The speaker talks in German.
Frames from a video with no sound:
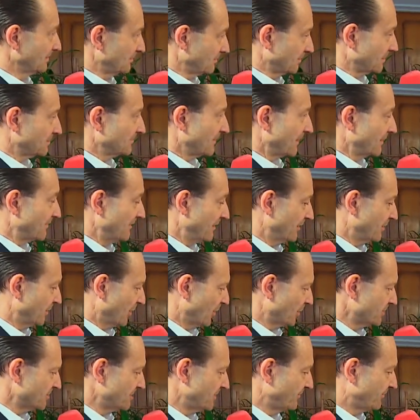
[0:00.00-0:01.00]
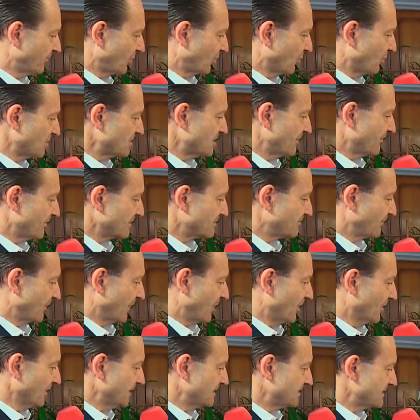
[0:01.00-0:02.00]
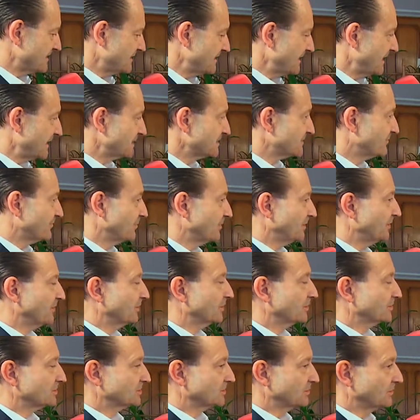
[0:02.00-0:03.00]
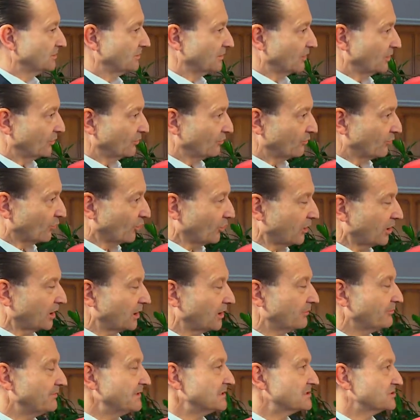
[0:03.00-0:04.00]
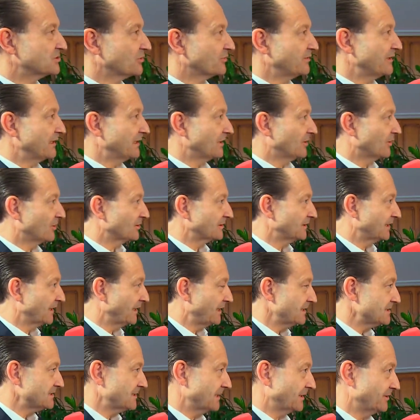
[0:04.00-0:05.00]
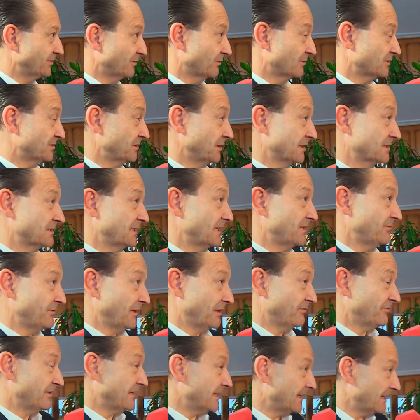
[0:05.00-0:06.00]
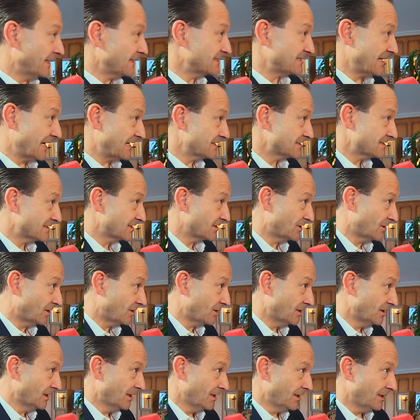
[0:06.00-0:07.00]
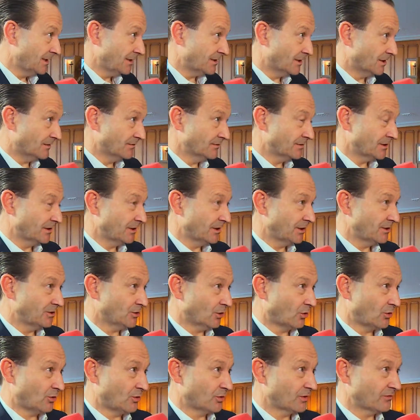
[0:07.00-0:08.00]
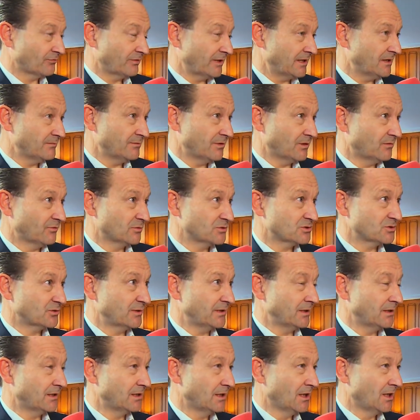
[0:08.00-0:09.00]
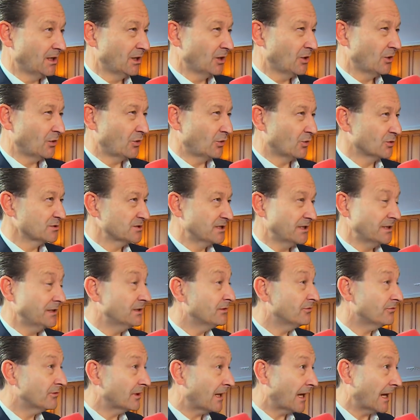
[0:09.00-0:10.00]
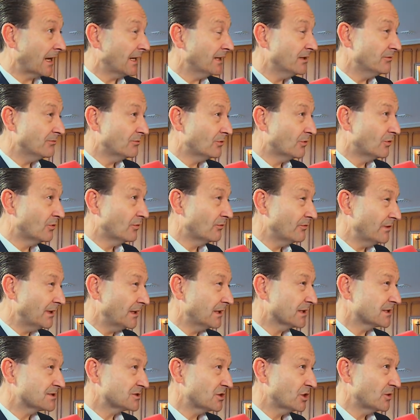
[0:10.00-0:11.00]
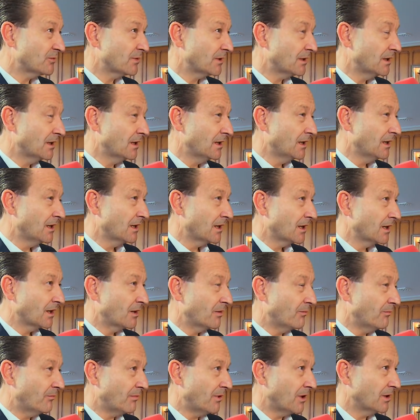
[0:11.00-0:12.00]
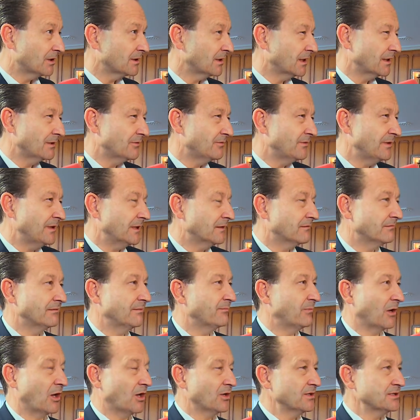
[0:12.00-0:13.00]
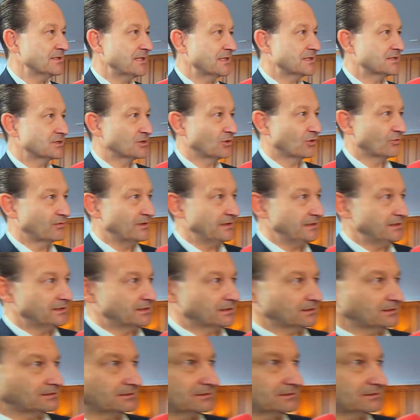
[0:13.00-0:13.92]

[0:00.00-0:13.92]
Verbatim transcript: Das wäre meine nächste Frage Was planen Sie jetzt für die nächsten Wochen bis zu Weihnachten her? Sie haben ja wahrscheinlich sehr viel Weihnachtsessen gehabt in anderen Jahren, Firmen, die zu Ihnen gekommen sind, Vereine, die Weihnachtsöben gemacht haben. Wie, wie planen Sie jetzt hier weiter?